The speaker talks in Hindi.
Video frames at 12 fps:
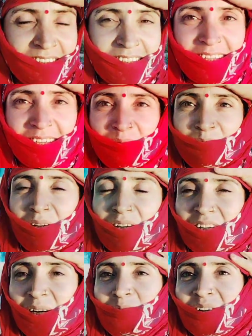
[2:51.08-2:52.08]
अरे
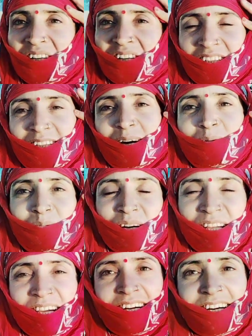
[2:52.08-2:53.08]
कमेंट इतना
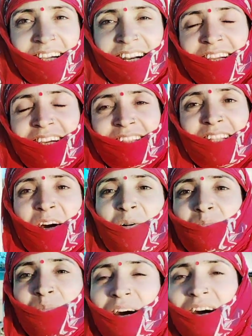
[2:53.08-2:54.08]
बढ़िया करें तो
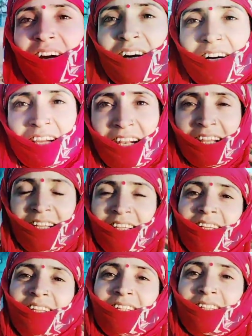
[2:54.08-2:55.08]
प्यारा करें
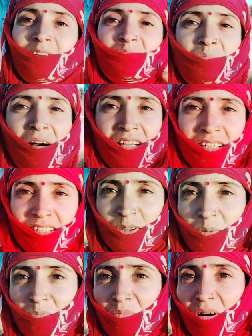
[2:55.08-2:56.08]
ही कि बाकी तो
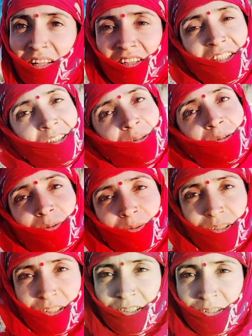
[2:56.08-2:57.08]
बात ही छोड़ो थे